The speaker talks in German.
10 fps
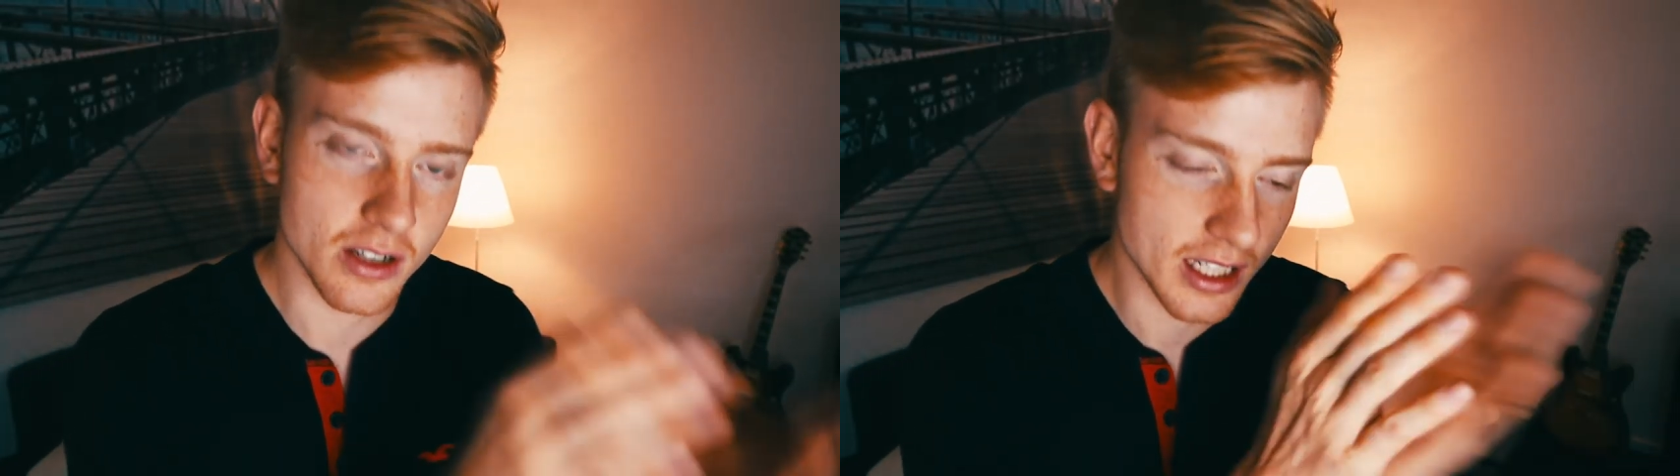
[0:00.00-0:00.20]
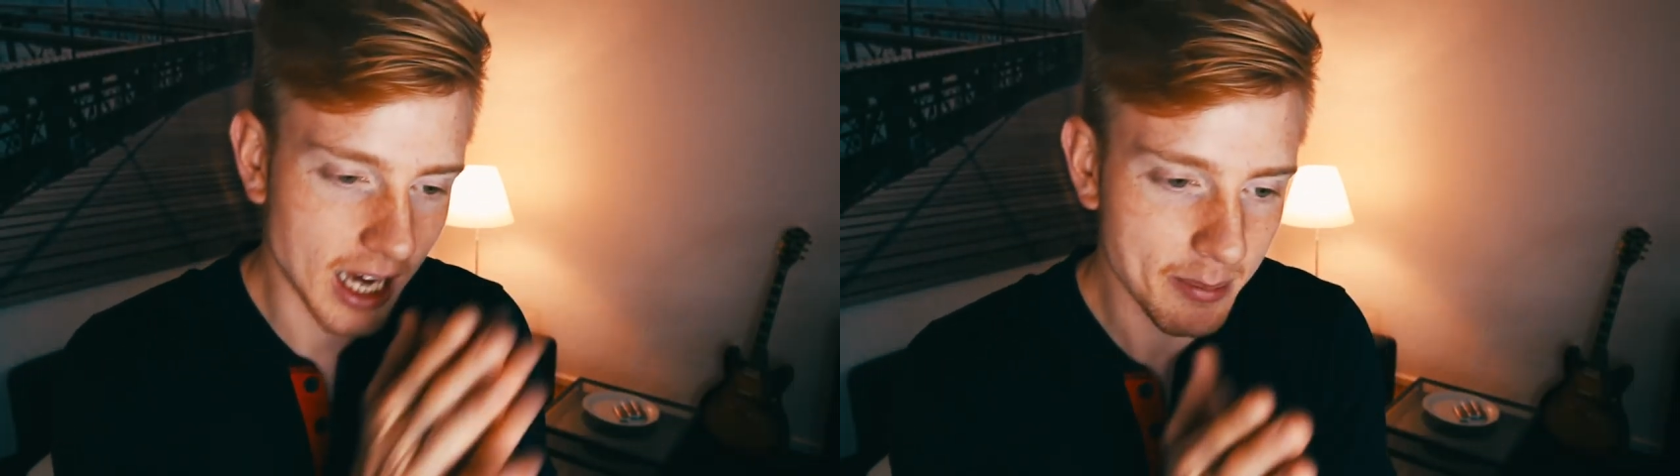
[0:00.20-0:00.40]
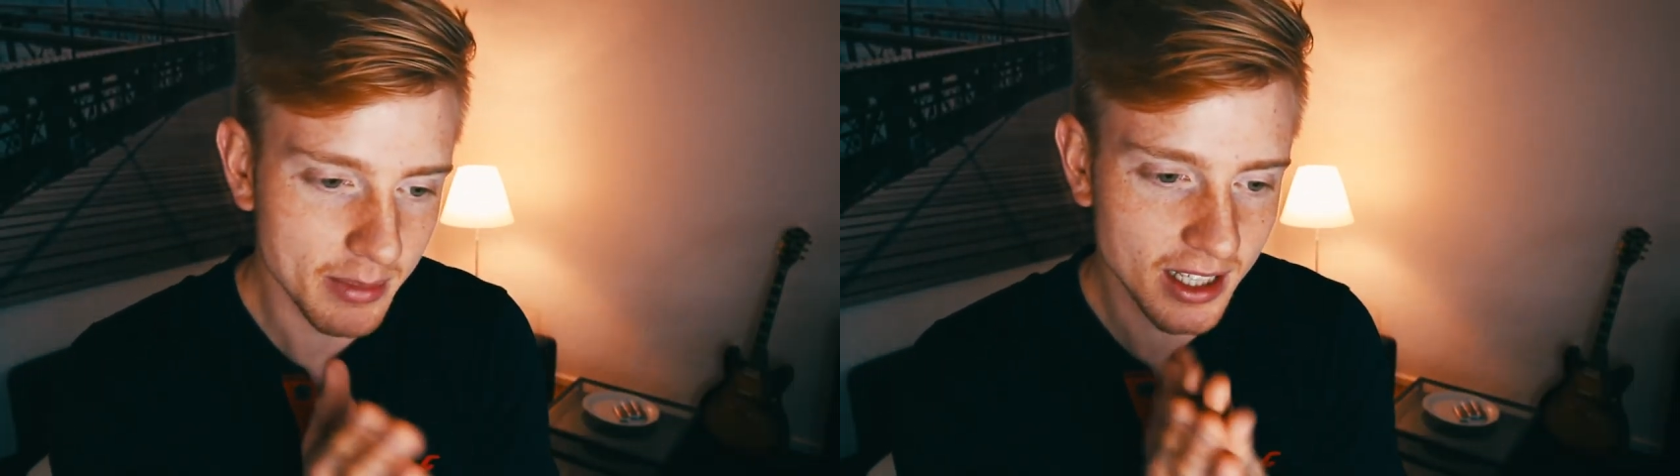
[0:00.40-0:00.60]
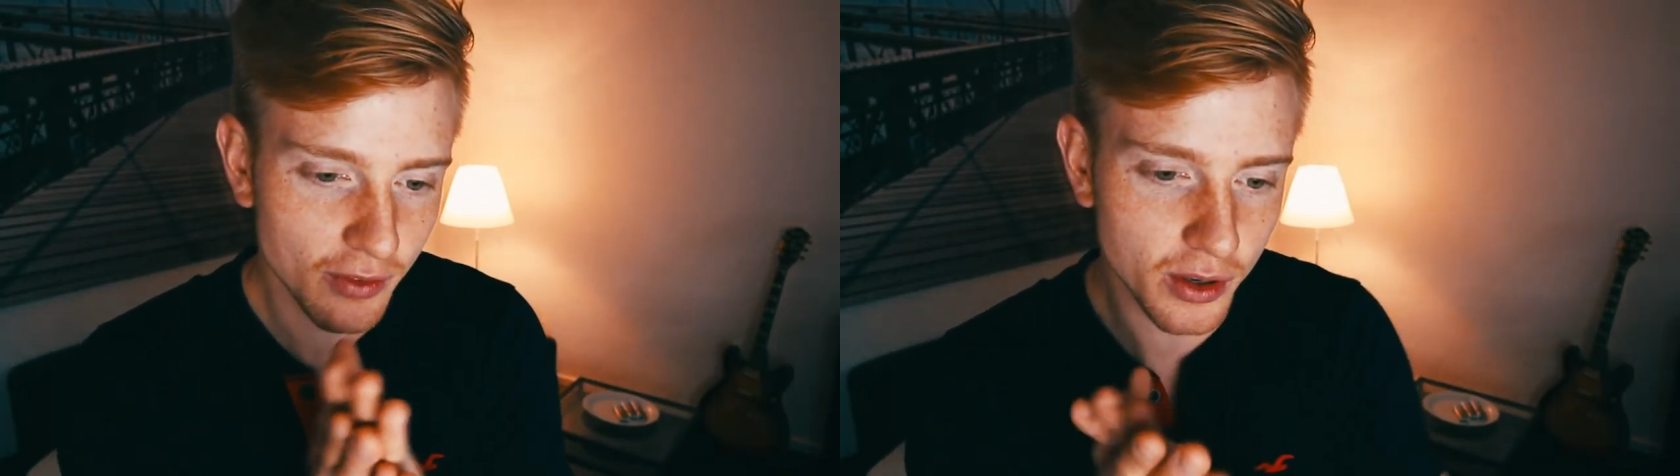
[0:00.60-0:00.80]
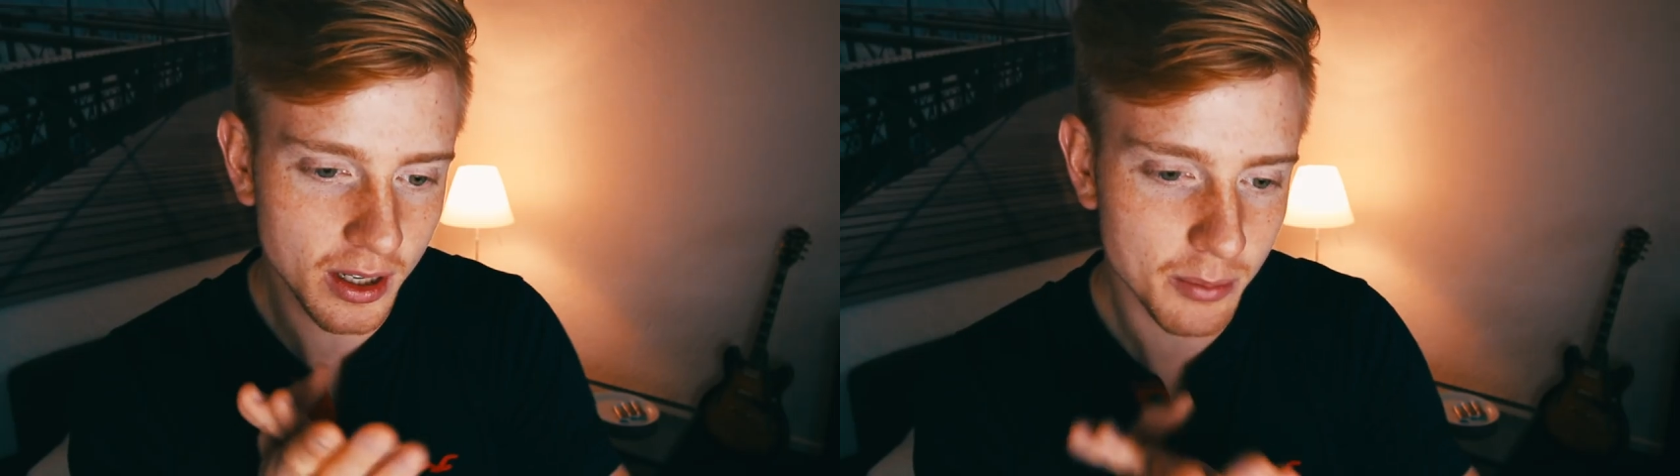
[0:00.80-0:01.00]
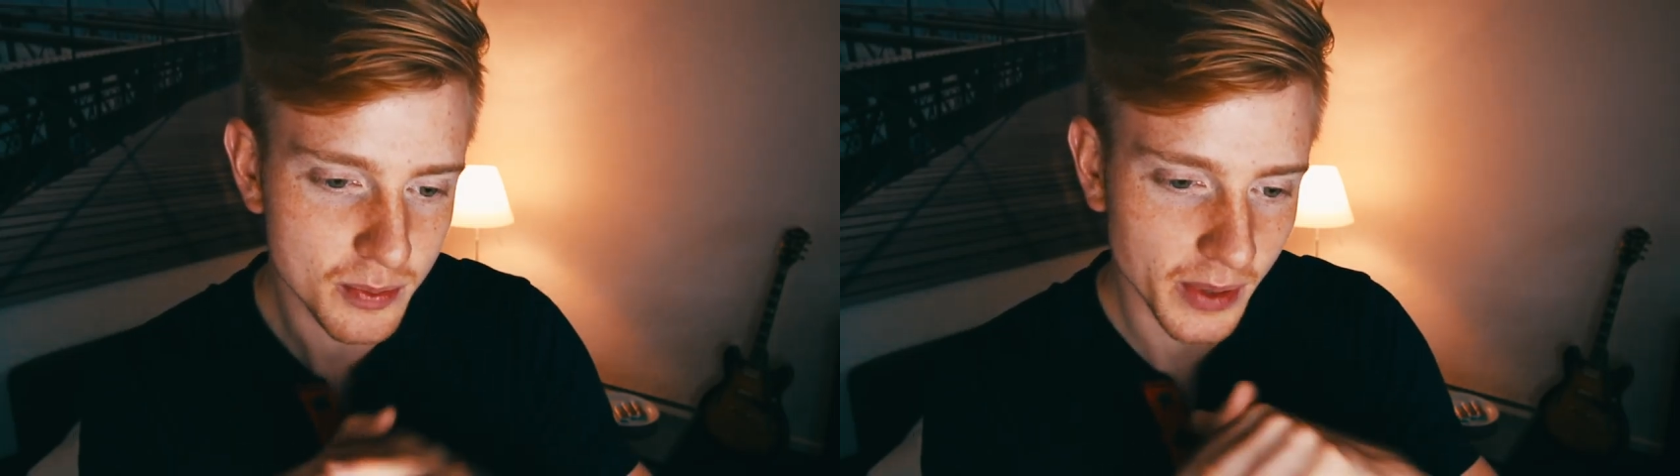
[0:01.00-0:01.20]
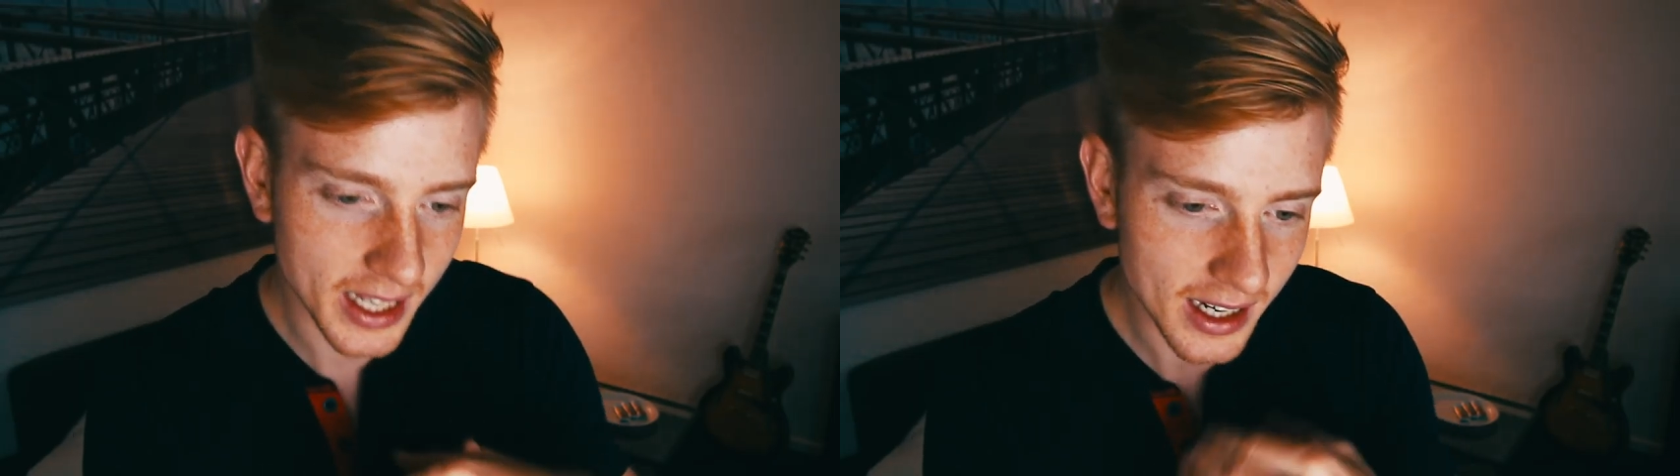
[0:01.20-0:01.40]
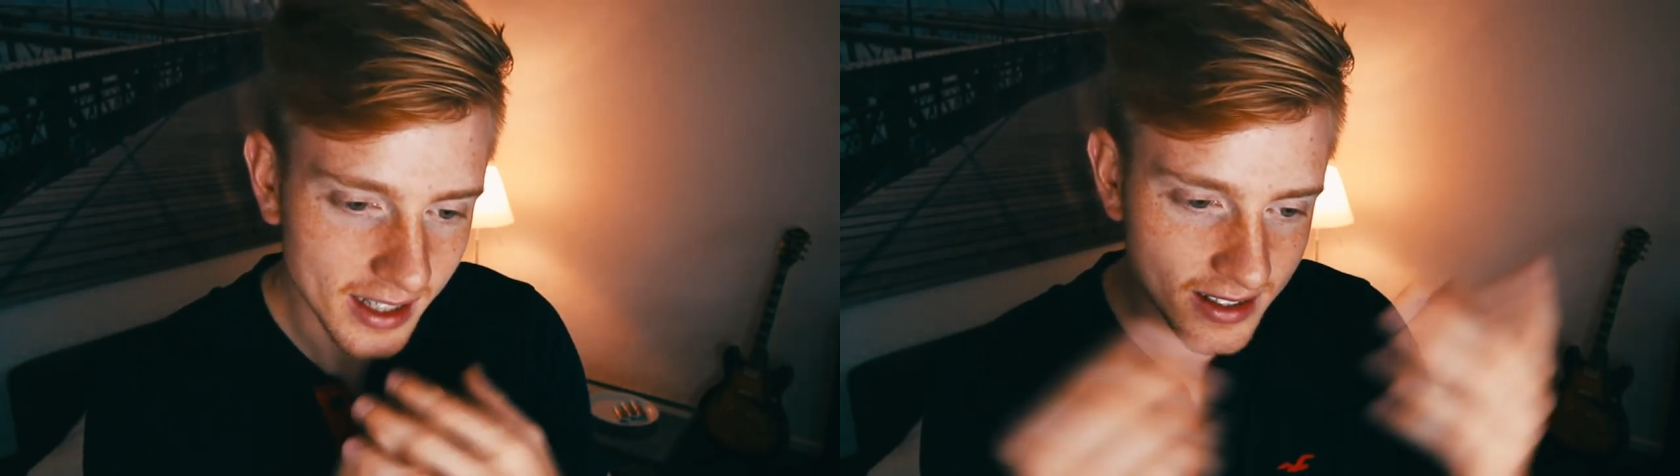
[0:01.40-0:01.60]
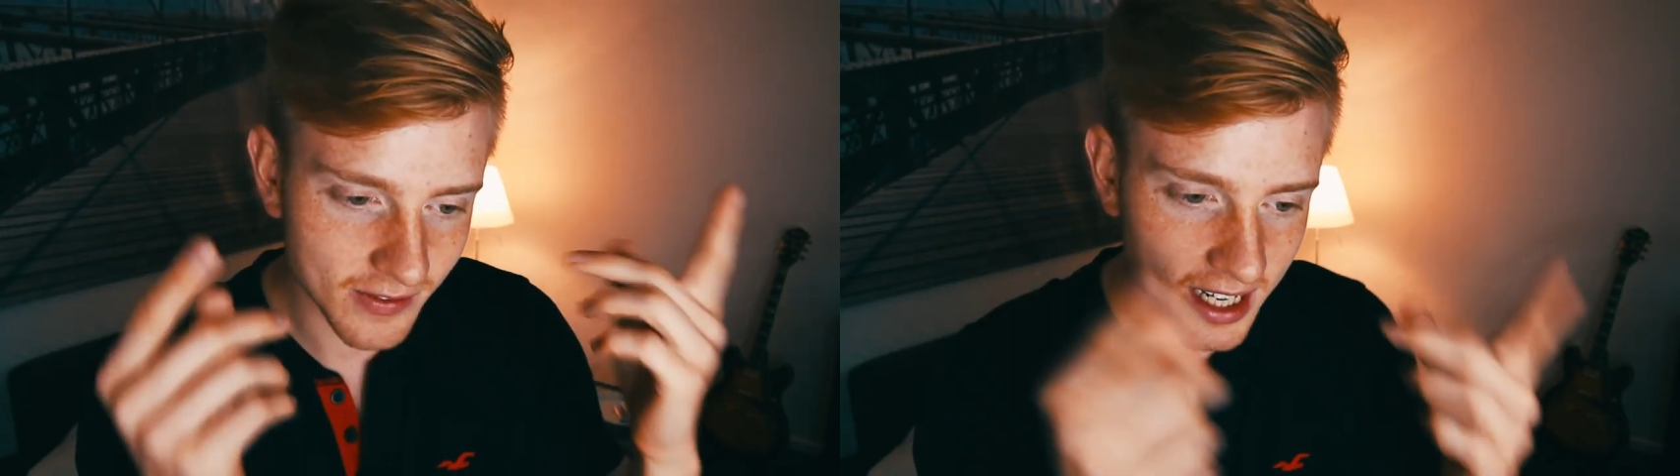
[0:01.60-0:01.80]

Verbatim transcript: und ich habe mich davon inspirieren lassen,